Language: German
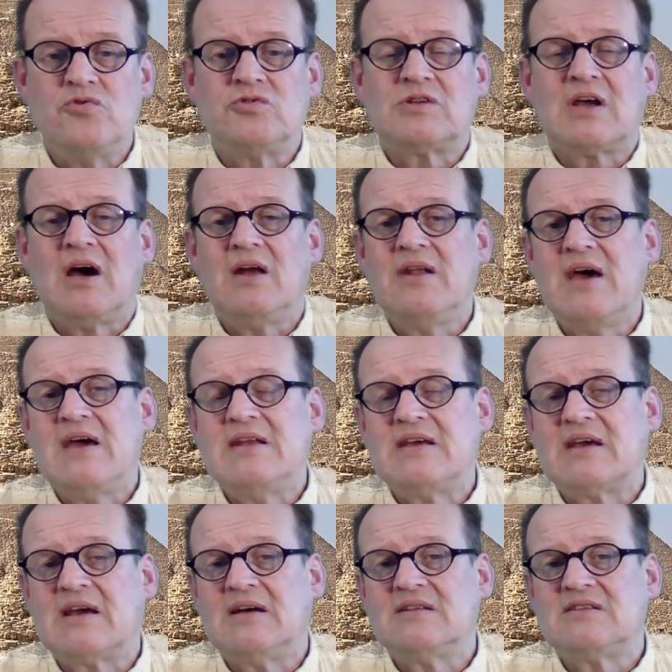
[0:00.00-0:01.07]
kann eine
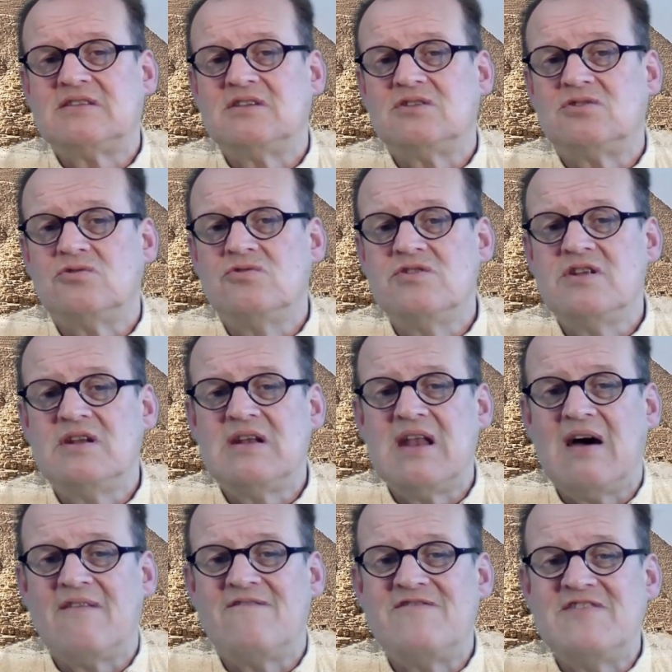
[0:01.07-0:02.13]
ganze
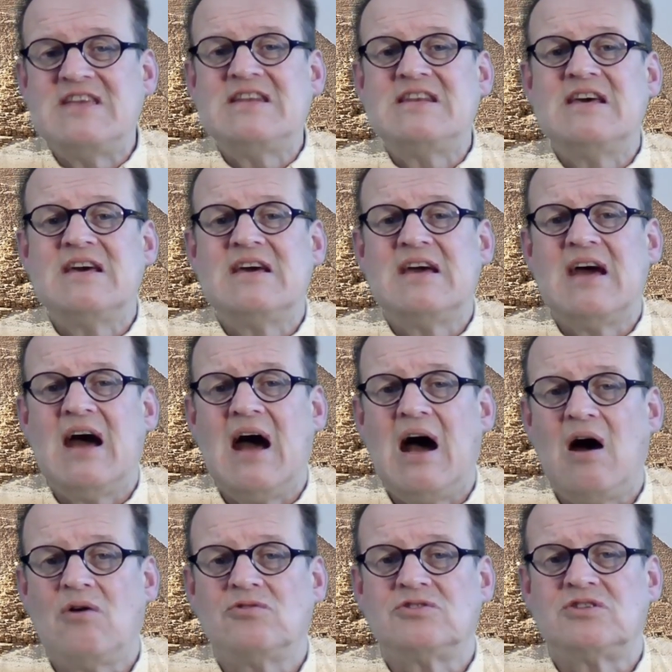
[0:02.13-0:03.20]
Sündenlawine
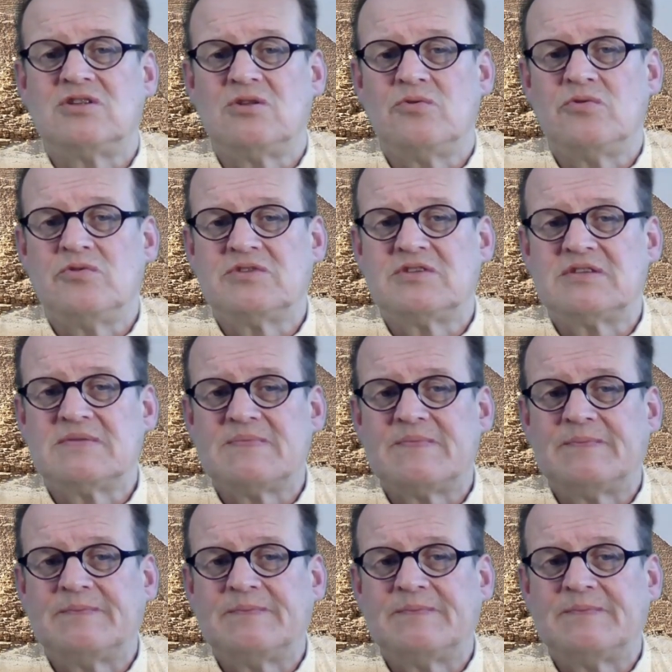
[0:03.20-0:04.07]
auslösen.